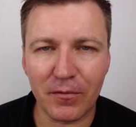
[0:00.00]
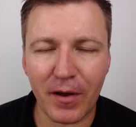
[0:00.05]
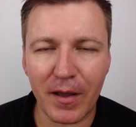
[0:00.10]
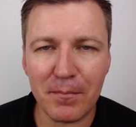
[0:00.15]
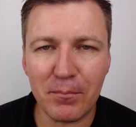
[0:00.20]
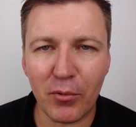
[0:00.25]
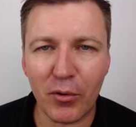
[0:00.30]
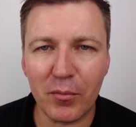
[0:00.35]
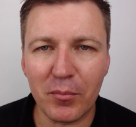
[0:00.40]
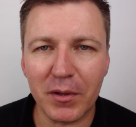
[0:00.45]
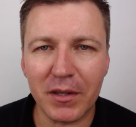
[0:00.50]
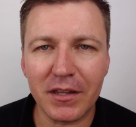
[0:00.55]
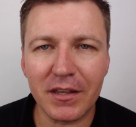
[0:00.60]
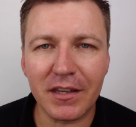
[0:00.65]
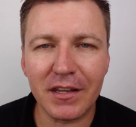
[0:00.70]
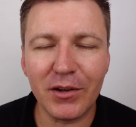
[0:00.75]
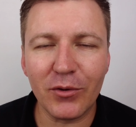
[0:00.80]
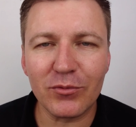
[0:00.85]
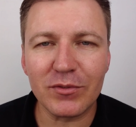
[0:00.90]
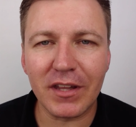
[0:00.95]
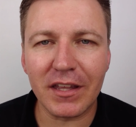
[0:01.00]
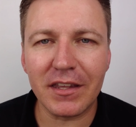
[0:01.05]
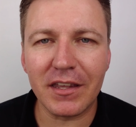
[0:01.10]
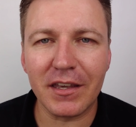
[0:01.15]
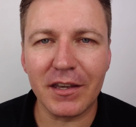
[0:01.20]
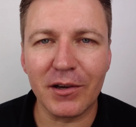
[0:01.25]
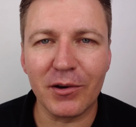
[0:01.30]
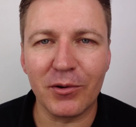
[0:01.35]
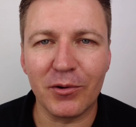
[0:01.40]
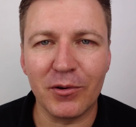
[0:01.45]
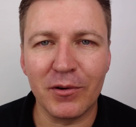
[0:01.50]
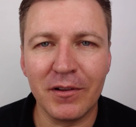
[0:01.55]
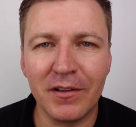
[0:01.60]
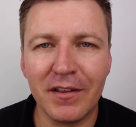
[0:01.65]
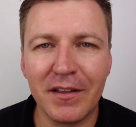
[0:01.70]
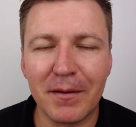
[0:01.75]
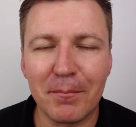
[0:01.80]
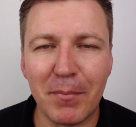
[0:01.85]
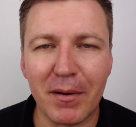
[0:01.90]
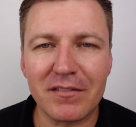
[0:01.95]
vai por mim que não tem erro.
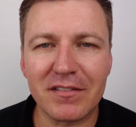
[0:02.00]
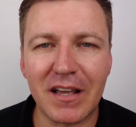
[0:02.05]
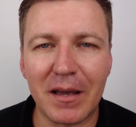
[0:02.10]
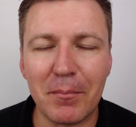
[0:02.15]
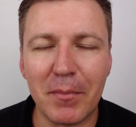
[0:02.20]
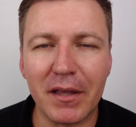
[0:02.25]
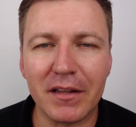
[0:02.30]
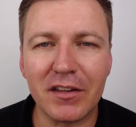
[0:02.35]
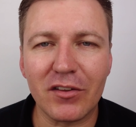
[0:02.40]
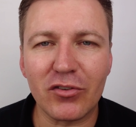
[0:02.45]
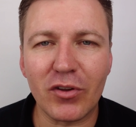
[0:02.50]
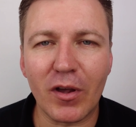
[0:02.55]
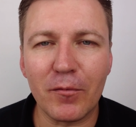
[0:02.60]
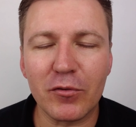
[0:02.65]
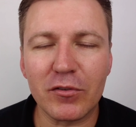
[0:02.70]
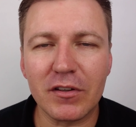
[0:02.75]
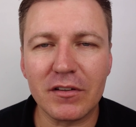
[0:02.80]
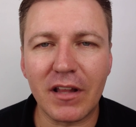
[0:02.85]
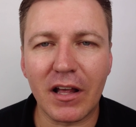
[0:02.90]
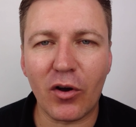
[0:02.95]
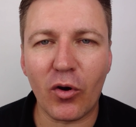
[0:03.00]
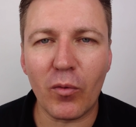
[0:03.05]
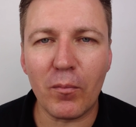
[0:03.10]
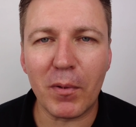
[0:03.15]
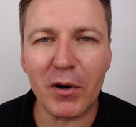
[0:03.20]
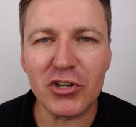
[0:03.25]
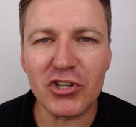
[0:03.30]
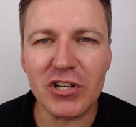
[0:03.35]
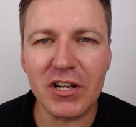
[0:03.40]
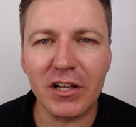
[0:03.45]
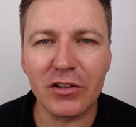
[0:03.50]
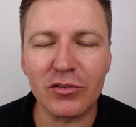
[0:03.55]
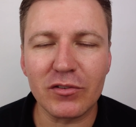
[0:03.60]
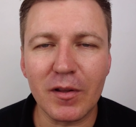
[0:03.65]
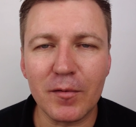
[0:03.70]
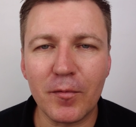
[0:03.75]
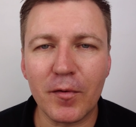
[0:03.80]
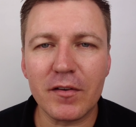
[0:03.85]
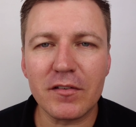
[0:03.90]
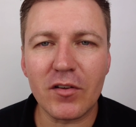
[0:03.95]
Basicamente é só você estar tá compartilhando
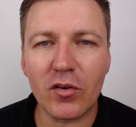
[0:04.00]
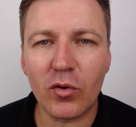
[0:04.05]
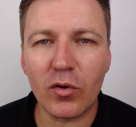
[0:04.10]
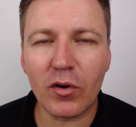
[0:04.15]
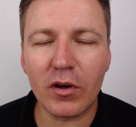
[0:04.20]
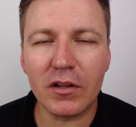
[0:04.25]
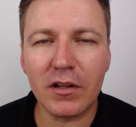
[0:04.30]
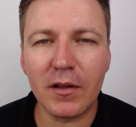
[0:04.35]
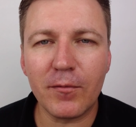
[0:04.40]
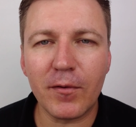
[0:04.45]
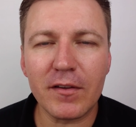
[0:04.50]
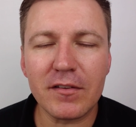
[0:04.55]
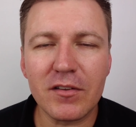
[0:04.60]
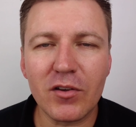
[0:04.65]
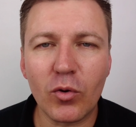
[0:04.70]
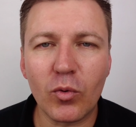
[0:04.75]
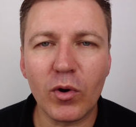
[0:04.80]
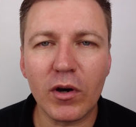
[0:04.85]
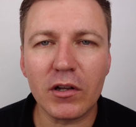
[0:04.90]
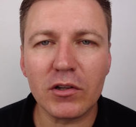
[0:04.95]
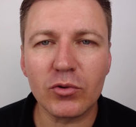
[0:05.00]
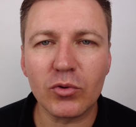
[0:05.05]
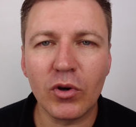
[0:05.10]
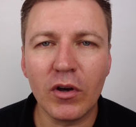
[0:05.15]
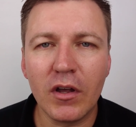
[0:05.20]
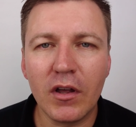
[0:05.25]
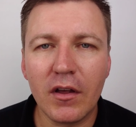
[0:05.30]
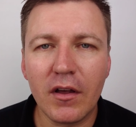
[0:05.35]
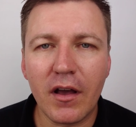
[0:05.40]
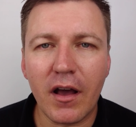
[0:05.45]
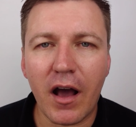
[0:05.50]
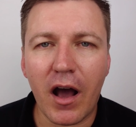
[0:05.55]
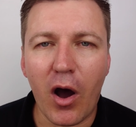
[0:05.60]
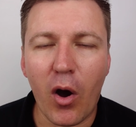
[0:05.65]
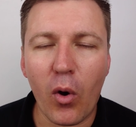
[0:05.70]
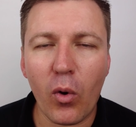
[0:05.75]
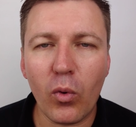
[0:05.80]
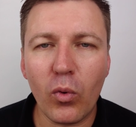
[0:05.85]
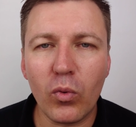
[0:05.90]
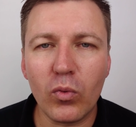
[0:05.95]
de vez, de vez em quando
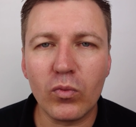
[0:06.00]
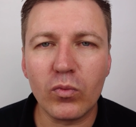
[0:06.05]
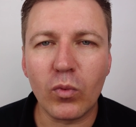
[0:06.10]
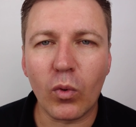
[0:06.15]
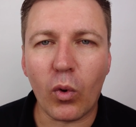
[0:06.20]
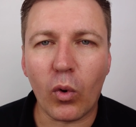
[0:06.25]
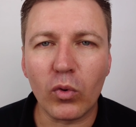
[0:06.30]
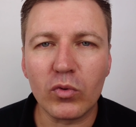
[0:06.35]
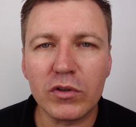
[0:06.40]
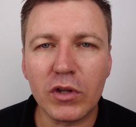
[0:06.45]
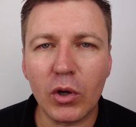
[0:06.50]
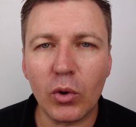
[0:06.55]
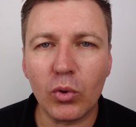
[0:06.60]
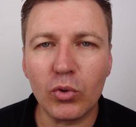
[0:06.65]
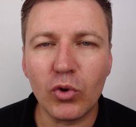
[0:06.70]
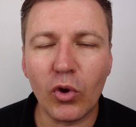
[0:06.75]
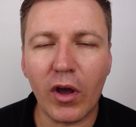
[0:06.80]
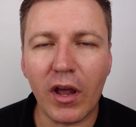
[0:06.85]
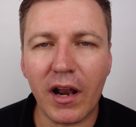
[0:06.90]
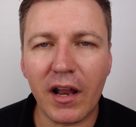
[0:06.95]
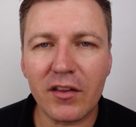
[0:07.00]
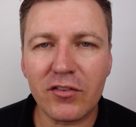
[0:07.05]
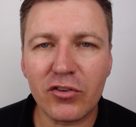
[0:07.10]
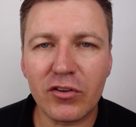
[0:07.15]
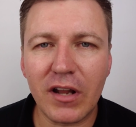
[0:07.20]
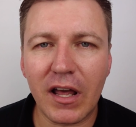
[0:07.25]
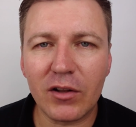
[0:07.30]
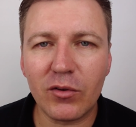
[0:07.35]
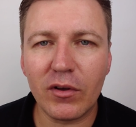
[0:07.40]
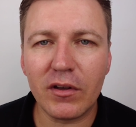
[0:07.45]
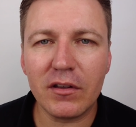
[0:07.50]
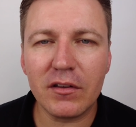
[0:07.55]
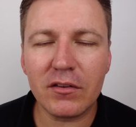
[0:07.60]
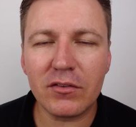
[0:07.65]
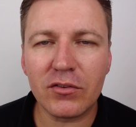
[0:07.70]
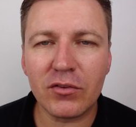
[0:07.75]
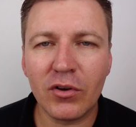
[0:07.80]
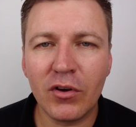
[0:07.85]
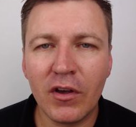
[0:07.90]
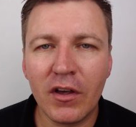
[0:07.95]
algum conteúdo relacionado a
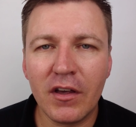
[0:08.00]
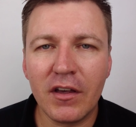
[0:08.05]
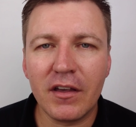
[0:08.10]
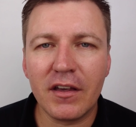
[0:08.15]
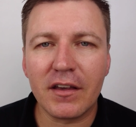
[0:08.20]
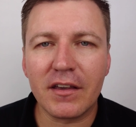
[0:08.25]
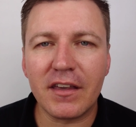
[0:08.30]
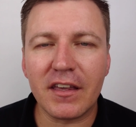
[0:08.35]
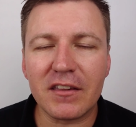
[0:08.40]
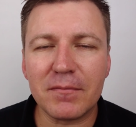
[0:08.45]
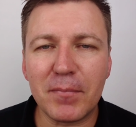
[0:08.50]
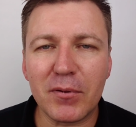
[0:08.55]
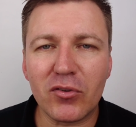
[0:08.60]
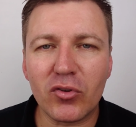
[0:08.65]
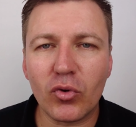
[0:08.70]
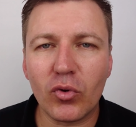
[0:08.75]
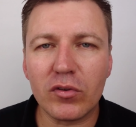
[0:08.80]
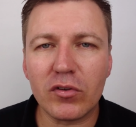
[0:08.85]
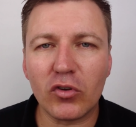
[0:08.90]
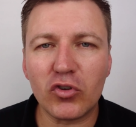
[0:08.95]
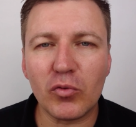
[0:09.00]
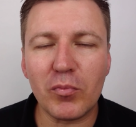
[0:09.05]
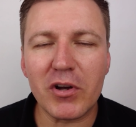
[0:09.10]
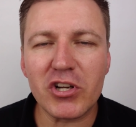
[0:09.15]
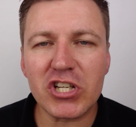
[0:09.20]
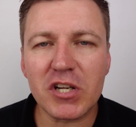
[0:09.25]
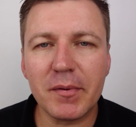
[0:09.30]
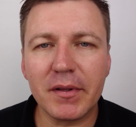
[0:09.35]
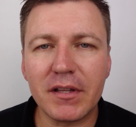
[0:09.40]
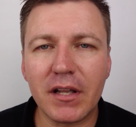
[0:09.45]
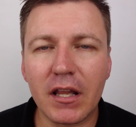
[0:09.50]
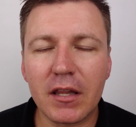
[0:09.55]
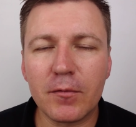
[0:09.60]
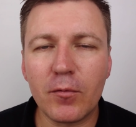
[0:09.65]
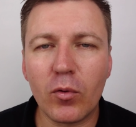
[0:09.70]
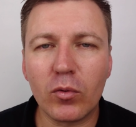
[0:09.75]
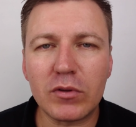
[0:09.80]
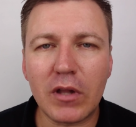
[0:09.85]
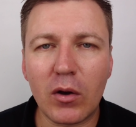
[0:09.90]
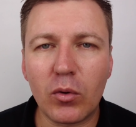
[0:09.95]
isso, que as pessoas automaticamente elas
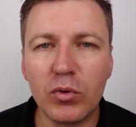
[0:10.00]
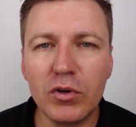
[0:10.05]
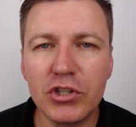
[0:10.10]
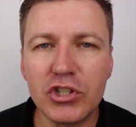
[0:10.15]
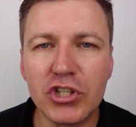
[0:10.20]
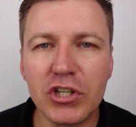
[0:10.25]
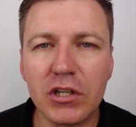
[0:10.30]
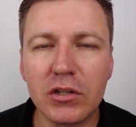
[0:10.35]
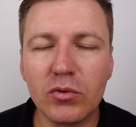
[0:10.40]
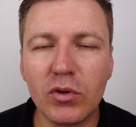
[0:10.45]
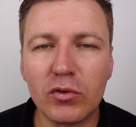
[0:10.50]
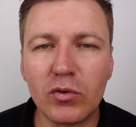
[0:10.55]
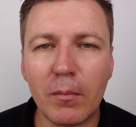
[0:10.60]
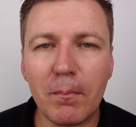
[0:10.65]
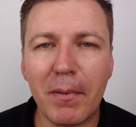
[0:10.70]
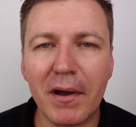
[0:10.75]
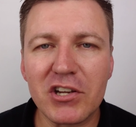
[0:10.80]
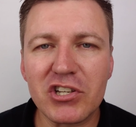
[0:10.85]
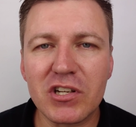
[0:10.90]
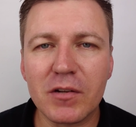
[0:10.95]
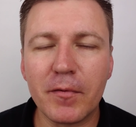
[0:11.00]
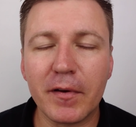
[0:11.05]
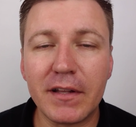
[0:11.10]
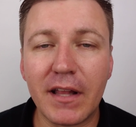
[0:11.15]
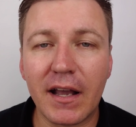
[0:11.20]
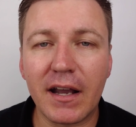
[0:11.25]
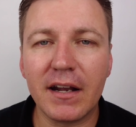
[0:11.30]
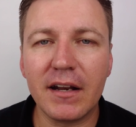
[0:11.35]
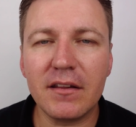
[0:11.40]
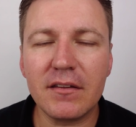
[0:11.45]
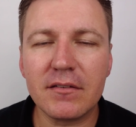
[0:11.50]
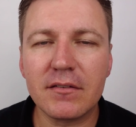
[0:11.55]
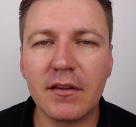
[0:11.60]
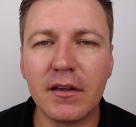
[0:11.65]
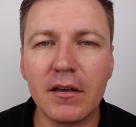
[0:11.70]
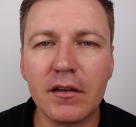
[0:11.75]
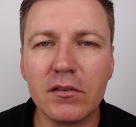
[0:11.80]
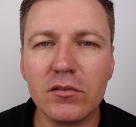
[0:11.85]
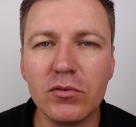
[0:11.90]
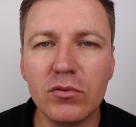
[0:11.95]
vão estar tá curtindo e a tua página vai estar tá
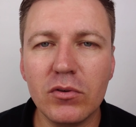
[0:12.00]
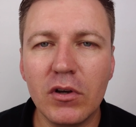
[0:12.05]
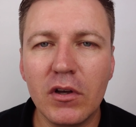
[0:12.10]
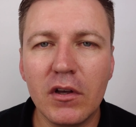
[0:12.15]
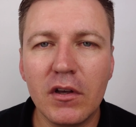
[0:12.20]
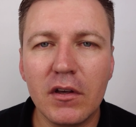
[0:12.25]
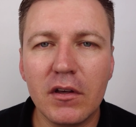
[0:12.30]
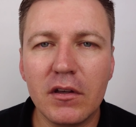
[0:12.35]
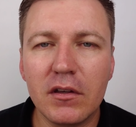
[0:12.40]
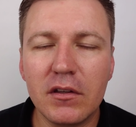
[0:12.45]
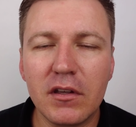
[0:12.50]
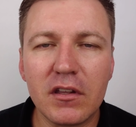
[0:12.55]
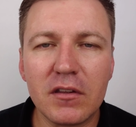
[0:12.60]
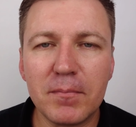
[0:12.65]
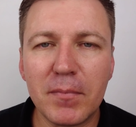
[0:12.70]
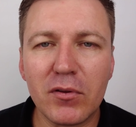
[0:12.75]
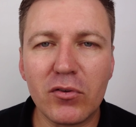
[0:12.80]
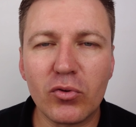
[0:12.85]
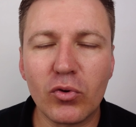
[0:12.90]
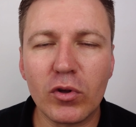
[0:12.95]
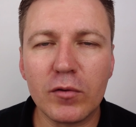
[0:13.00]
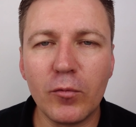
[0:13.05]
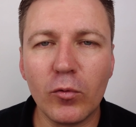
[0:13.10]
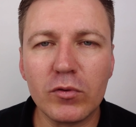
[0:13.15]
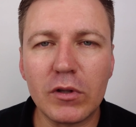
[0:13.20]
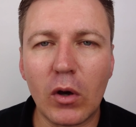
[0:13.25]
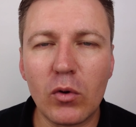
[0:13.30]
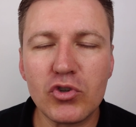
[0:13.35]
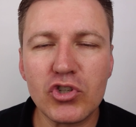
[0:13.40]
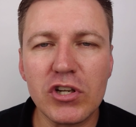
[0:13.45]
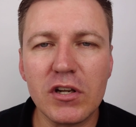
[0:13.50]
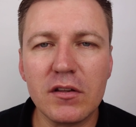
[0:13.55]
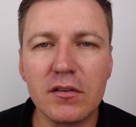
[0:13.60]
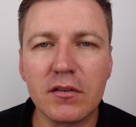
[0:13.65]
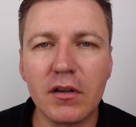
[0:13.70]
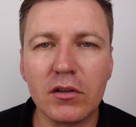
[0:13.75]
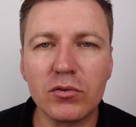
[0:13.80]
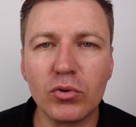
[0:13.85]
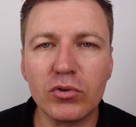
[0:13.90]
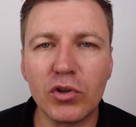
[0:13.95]
crescendo e as pessoas vão estar tá
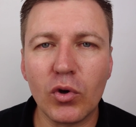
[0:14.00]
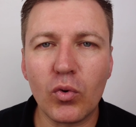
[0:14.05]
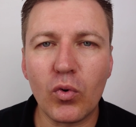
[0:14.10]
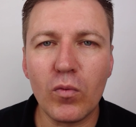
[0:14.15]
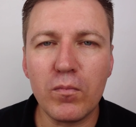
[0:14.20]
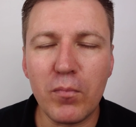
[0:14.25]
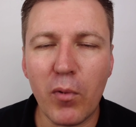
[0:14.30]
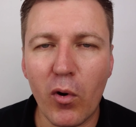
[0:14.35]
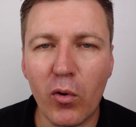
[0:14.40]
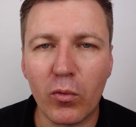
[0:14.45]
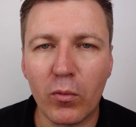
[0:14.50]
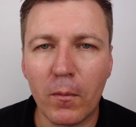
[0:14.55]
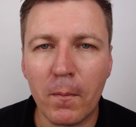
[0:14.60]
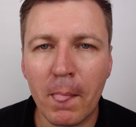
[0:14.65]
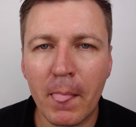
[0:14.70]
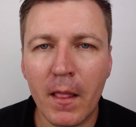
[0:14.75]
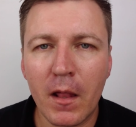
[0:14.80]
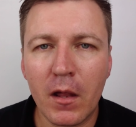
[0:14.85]
utilizando o teu cupom.